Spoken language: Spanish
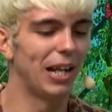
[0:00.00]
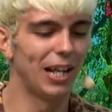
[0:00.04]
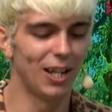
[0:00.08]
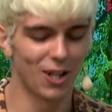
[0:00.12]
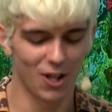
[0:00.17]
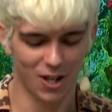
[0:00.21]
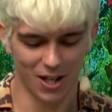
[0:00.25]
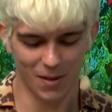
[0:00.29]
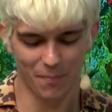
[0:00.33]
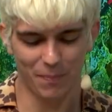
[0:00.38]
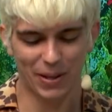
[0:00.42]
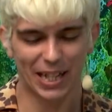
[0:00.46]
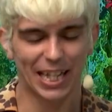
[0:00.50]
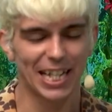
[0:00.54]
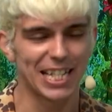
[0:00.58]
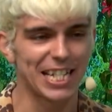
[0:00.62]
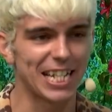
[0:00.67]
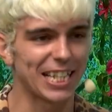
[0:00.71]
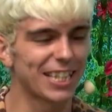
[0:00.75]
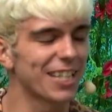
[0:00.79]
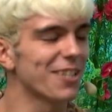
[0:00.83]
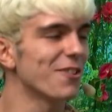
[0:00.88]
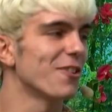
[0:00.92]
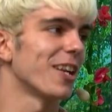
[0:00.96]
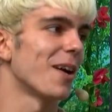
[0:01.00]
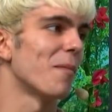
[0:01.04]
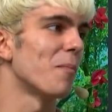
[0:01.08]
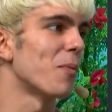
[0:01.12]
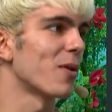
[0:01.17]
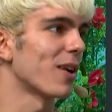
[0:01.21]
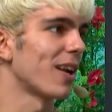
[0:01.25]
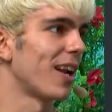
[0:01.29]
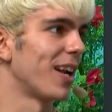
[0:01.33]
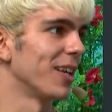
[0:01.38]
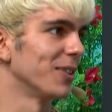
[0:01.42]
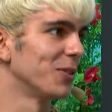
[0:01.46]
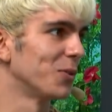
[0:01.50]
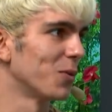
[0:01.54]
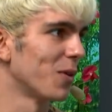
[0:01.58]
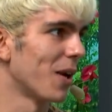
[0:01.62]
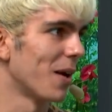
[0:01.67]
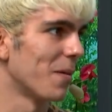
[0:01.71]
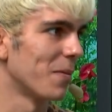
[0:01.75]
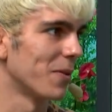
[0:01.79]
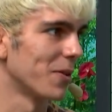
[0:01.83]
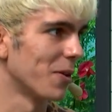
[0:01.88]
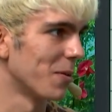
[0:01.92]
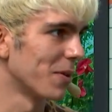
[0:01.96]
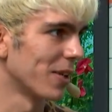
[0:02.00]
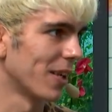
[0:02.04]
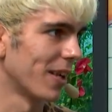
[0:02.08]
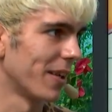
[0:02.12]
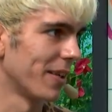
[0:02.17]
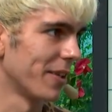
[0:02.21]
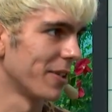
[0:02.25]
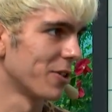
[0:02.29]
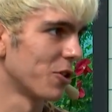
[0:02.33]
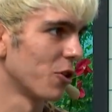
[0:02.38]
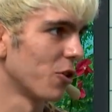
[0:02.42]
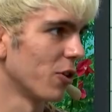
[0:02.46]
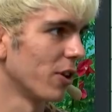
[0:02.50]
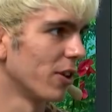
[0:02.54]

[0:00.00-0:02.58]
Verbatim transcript: Lo de pequeñita no irá por la altura, bueno, porque soy...